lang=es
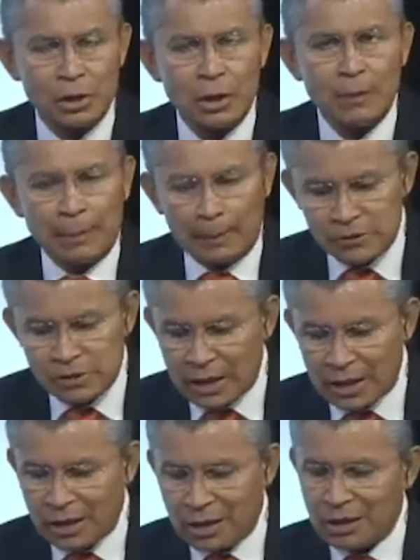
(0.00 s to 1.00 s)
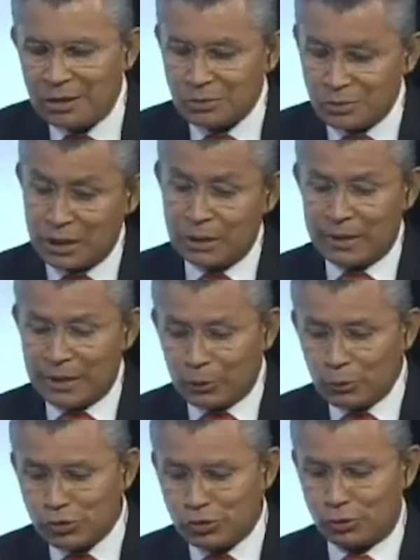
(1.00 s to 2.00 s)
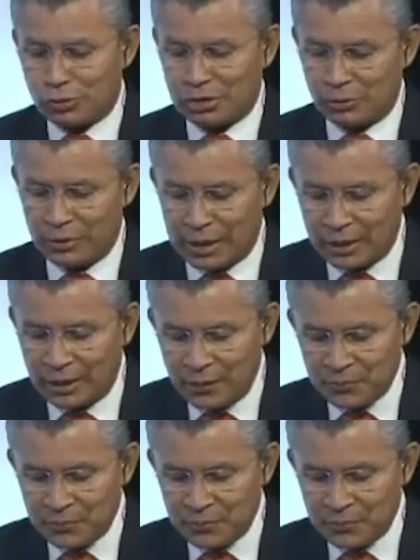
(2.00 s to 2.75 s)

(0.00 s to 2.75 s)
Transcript: vamos a escuchar, y me da gusto saludar